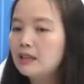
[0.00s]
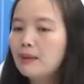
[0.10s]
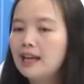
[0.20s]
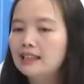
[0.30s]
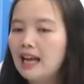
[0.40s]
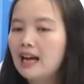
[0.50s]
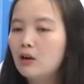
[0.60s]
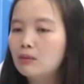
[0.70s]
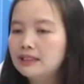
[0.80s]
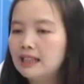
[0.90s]
ตภัณฑ์หลักข
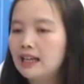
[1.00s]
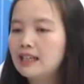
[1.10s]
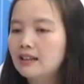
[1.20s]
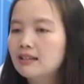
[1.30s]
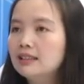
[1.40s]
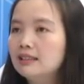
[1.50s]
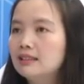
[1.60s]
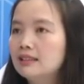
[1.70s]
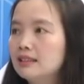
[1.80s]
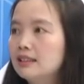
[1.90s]
องบริษัทอีกอันนึงก็คือ
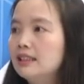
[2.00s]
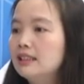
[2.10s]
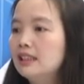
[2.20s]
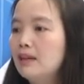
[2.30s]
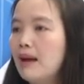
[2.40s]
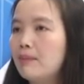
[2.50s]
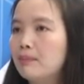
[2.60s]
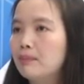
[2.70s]
สินเชื่อแบบ